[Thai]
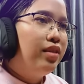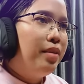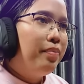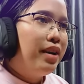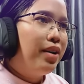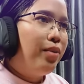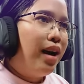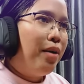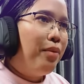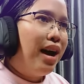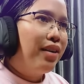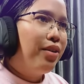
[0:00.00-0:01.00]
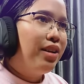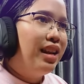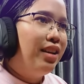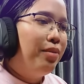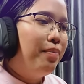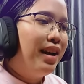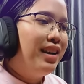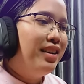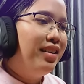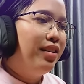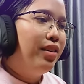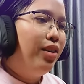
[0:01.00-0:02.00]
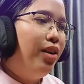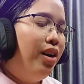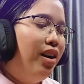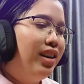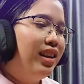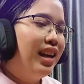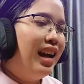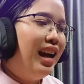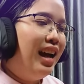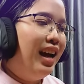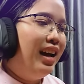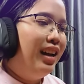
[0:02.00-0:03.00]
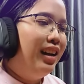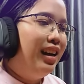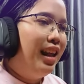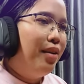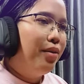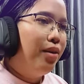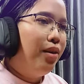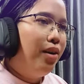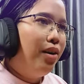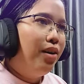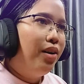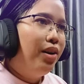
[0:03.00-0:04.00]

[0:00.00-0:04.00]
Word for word: ชิปคลิกขวาวางก้อนหินลงไป1 ก้อนค่ะแล้วก็